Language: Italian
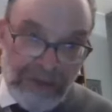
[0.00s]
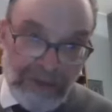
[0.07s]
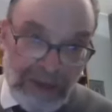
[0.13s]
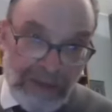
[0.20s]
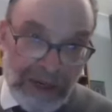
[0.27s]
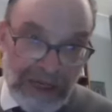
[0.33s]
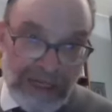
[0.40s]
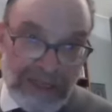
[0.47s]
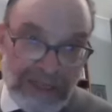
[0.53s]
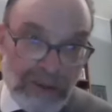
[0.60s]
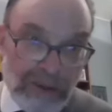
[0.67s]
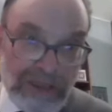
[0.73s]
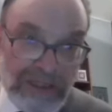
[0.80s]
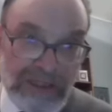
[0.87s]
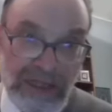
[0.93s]
ebraismo che
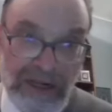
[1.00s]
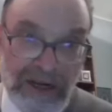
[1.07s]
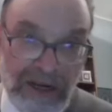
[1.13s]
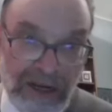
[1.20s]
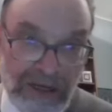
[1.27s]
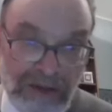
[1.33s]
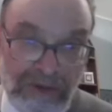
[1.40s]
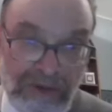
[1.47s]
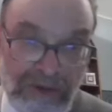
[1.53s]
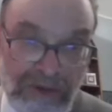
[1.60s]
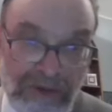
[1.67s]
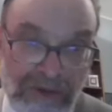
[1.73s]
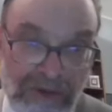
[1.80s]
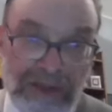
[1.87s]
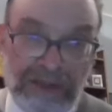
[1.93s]
si
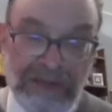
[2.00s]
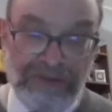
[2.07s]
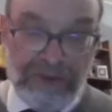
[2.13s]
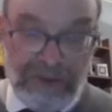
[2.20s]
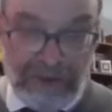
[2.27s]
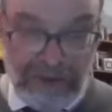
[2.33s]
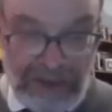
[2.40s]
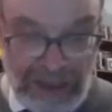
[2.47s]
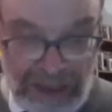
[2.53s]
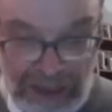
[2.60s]
annacqua di fronte al